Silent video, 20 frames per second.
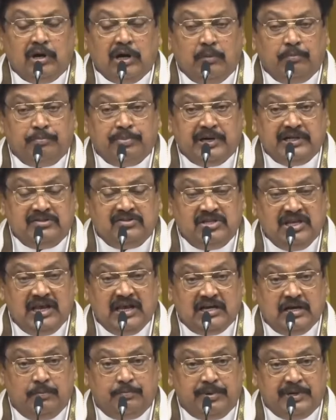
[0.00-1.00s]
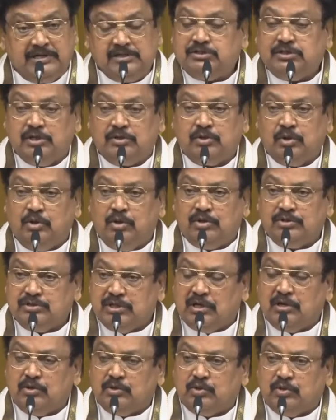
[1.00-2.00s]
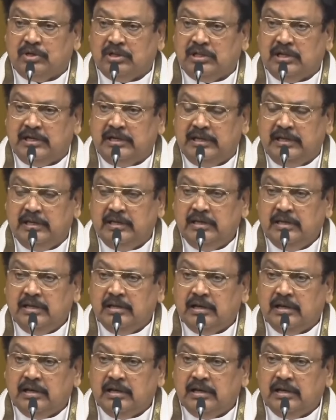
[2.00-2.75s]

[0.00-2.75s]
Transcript: ఒక ప్రత్యేక పరిస్థితుల్లో జరుగుతున్నదని